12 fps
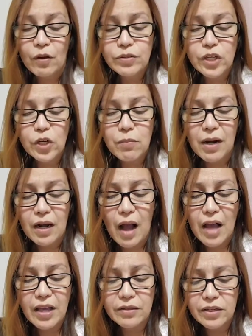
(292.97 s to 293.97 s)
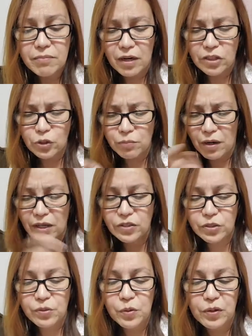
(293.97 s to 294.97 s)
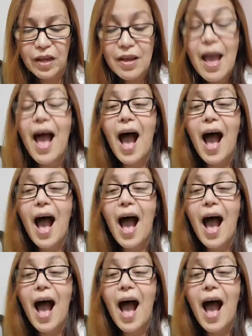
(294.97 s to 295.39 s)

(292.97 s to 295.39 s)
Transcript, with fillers: Kung sino makakaya di maglechon maglechon okay.